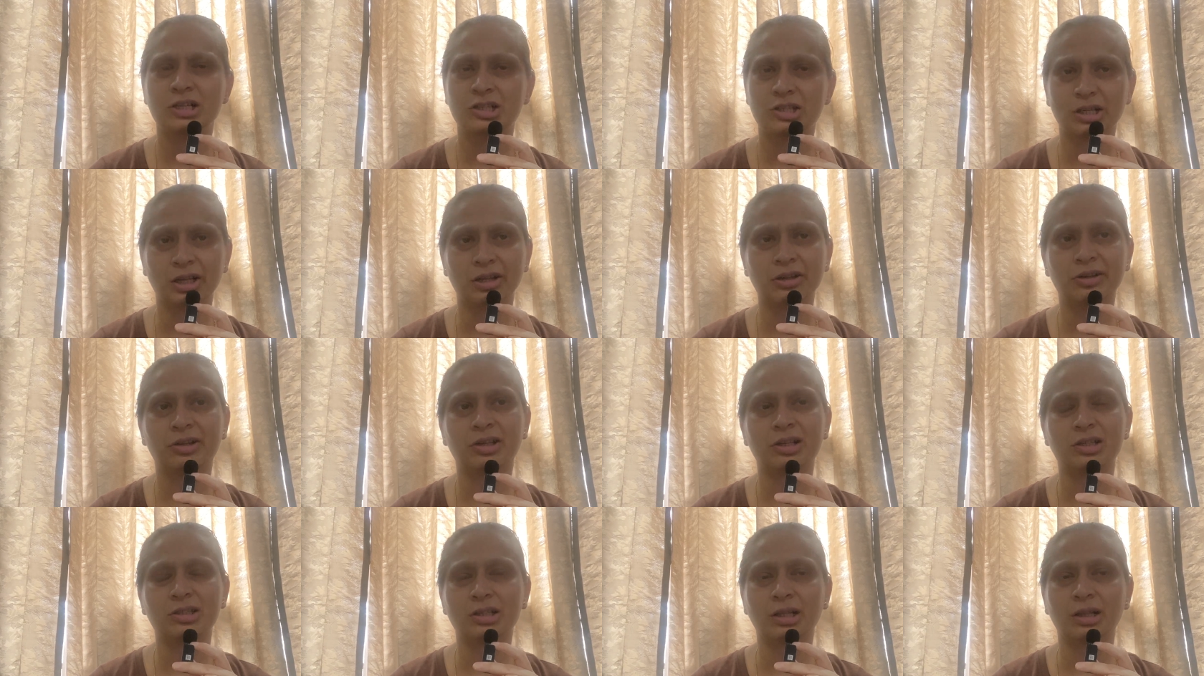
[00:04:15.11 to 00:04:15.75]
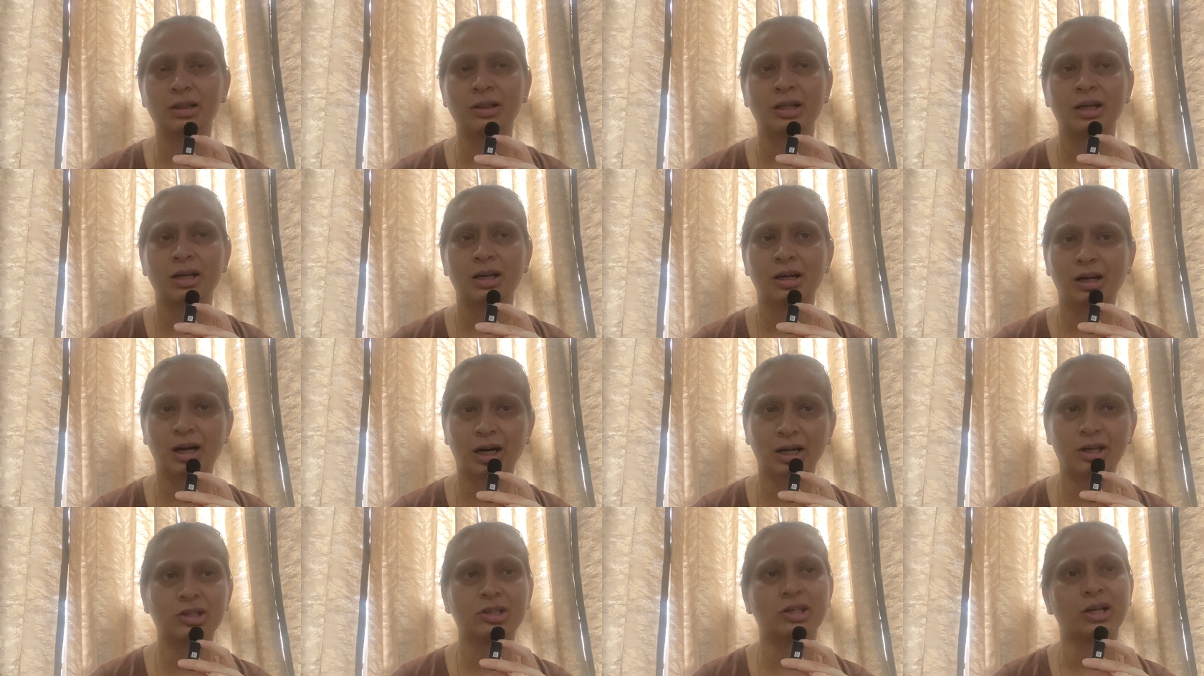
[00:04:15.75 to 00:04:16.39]
जल्द से जल्द
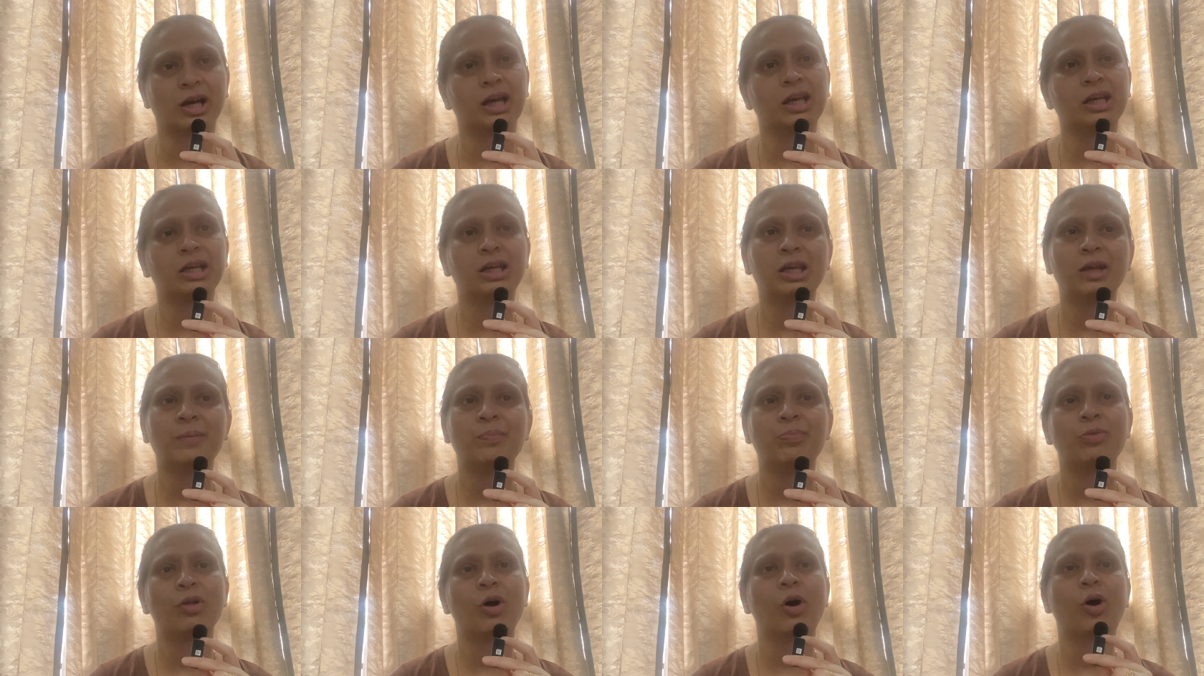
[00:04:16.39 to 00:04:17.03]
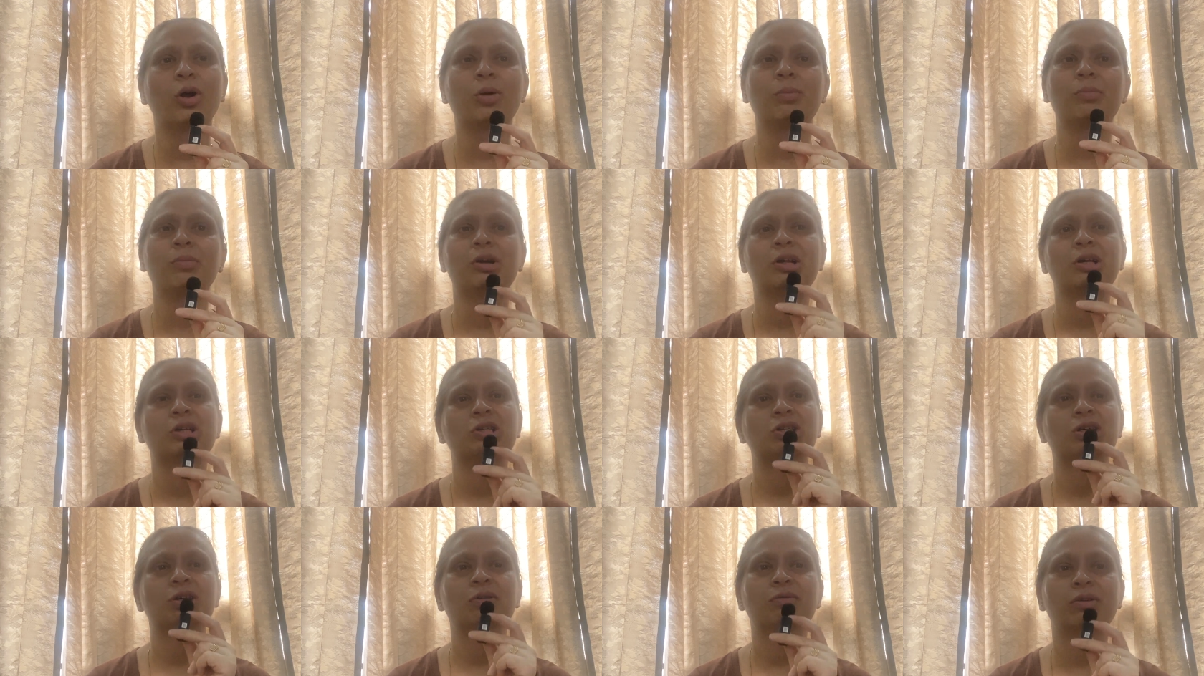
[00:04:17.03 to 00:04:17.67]
कट जाएगी और
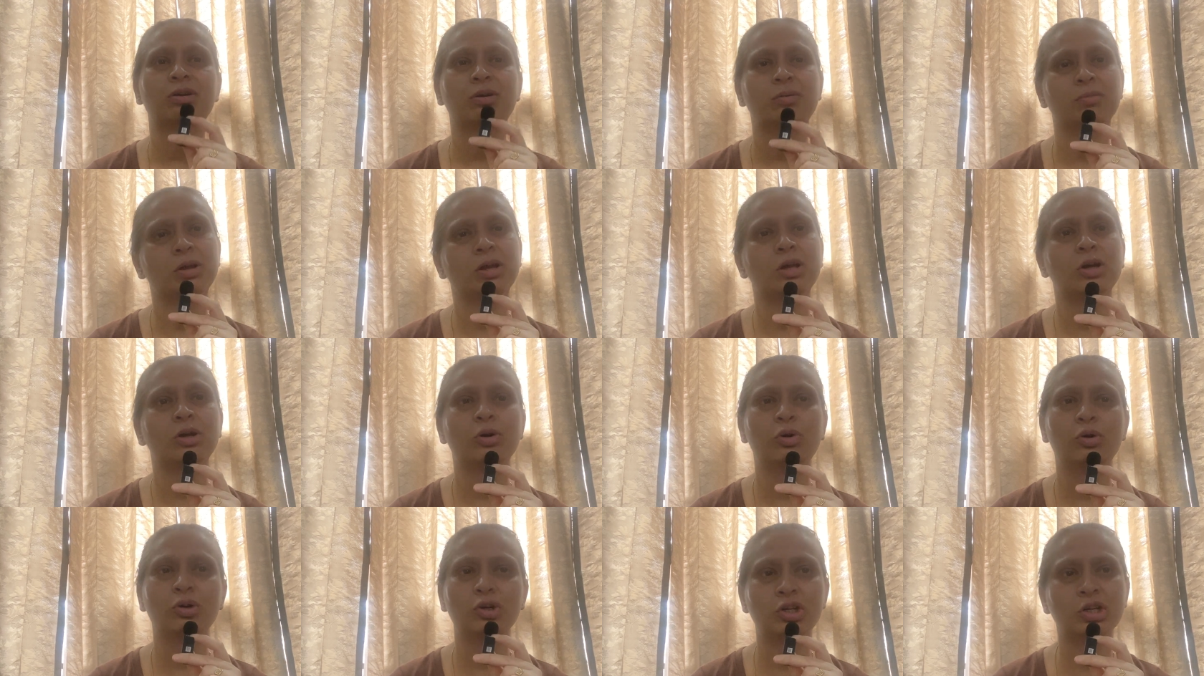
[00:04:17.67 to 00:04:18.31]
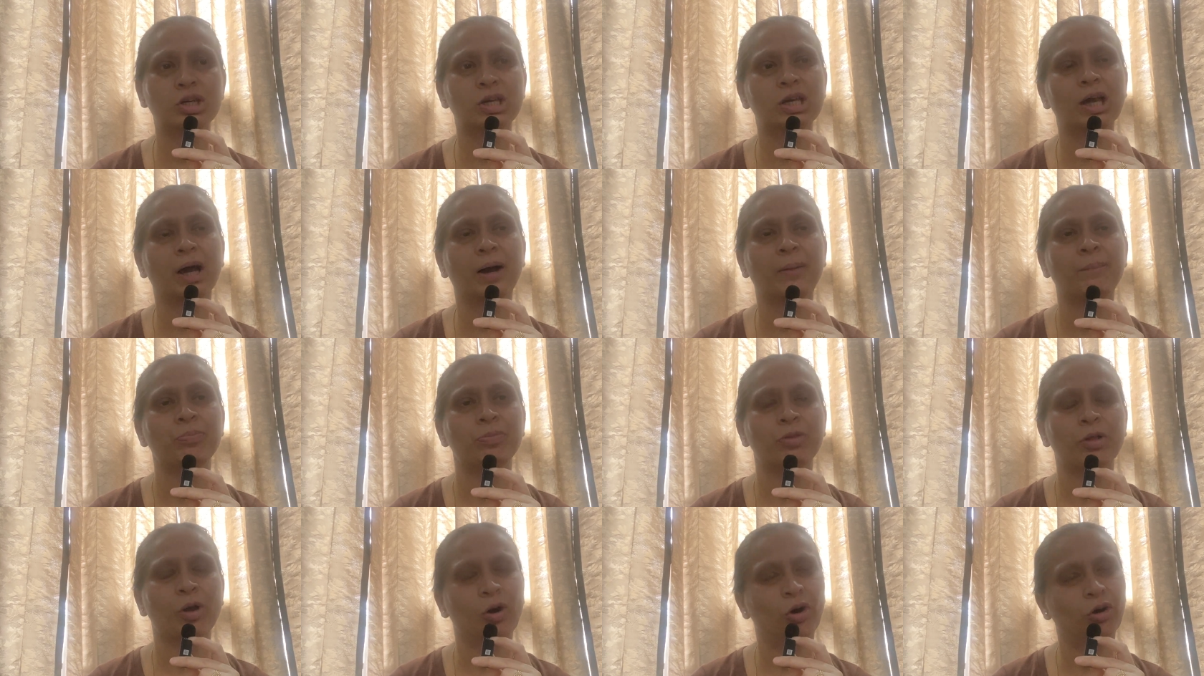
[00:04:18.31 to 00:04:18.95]
मेरे जीवन में खुशियाँ
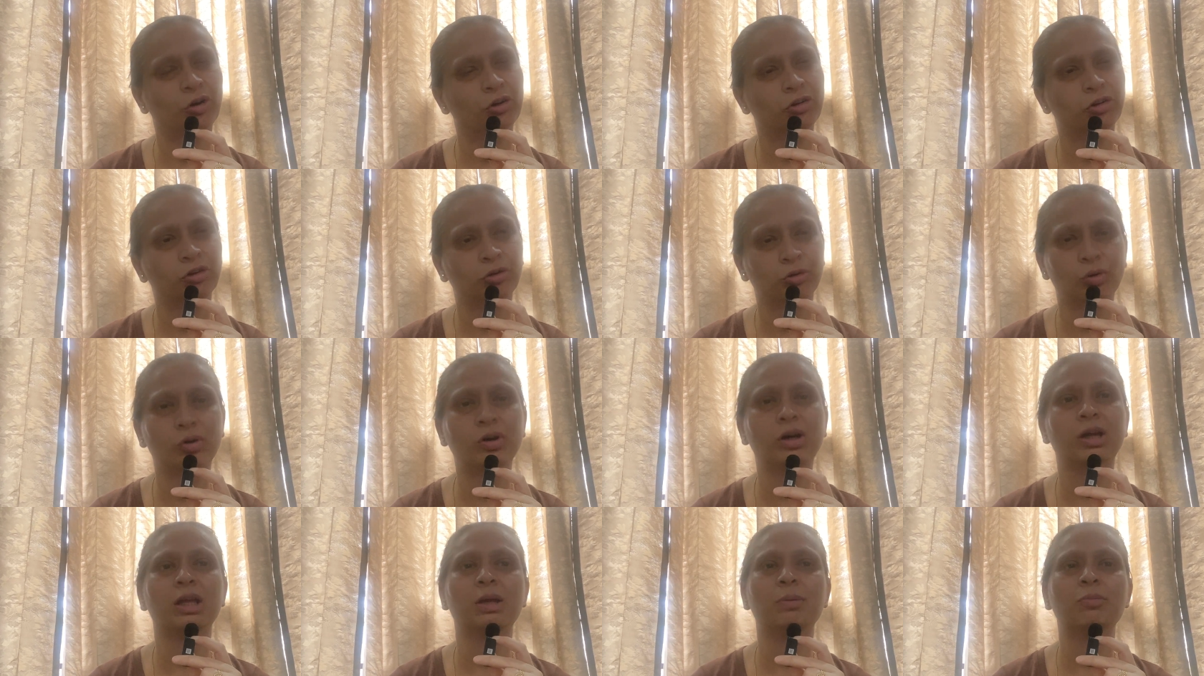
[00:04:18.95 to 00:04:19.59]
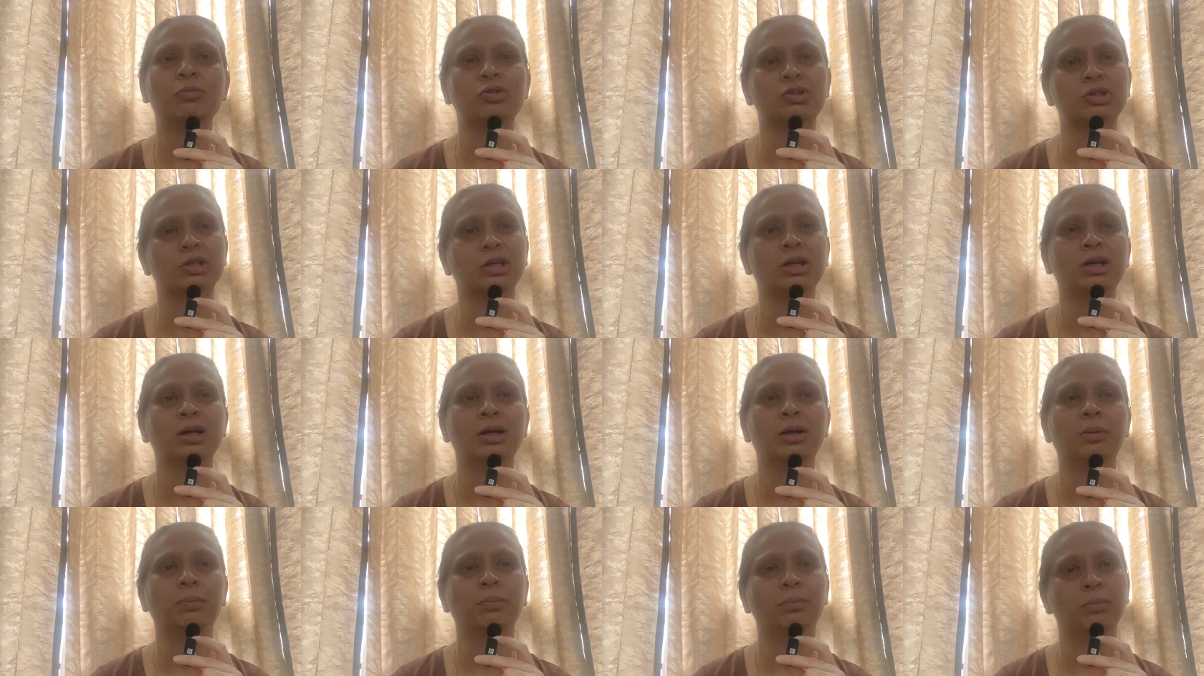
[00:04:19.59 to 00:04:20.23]
और सुख ही मुझे
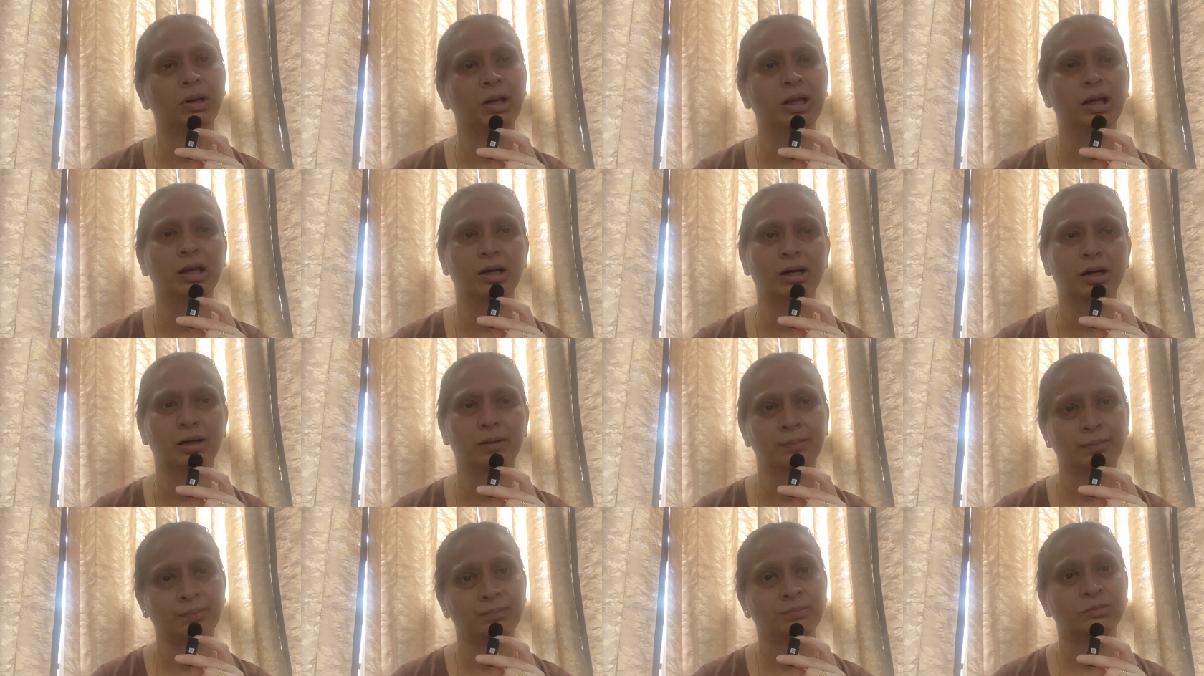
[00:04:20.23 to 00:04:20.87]
मिलेगा